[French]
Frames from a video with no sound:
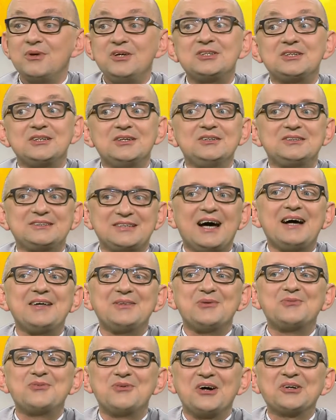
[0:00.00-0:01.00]
Mais
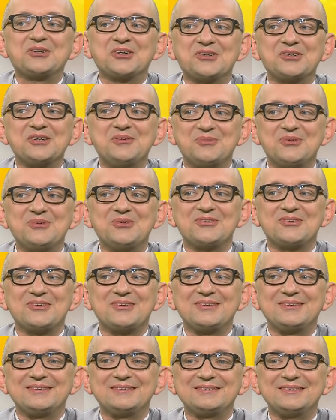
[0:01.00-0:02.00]
ça, de vouloir changer le monde,
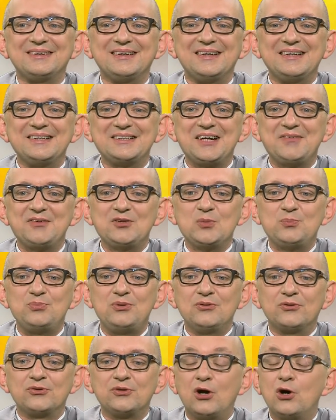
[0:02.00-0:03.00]
euh, je l'avais
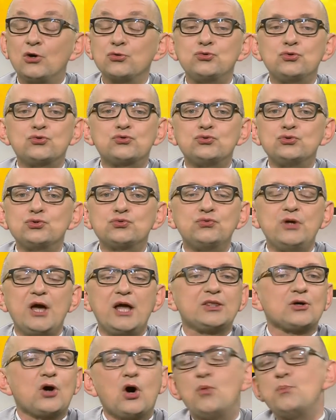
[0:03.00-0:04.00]
depuis longtemps. Alors du coup, je voulais
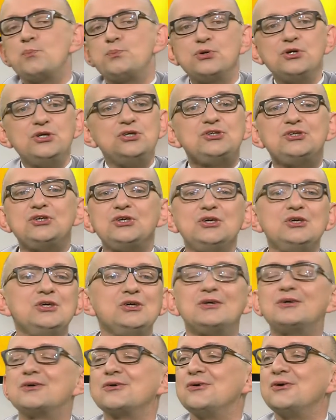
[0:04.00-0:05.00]
être homme
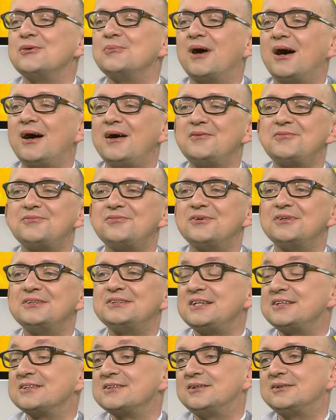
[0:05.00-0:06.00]
politique, euh, bref,
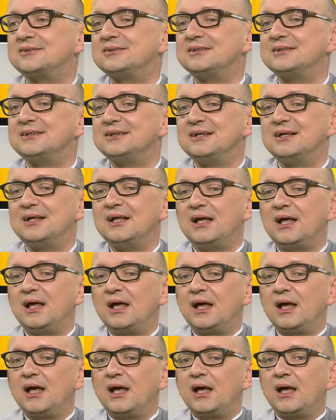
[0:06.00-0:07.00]
16 ans.
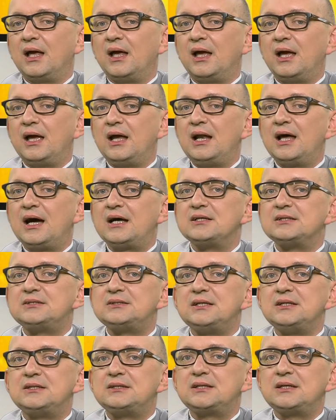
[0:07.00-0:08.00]
Et là,
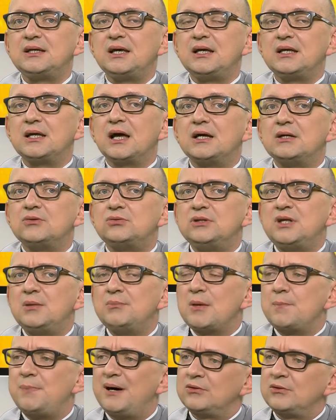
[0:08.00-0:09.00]
c'était, je lui dis, mais